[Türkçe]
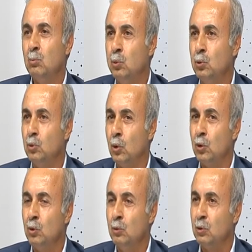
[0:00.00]
bu
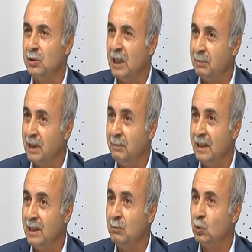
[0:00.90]
doğru mu,
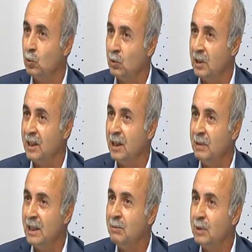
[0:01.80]
yapılabilir mi,
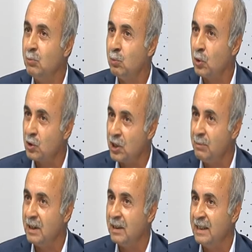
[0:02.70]
uygulanabilir bir proje
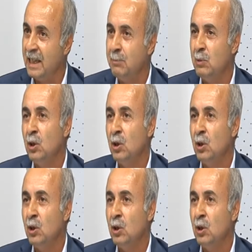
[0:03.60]
mi deyip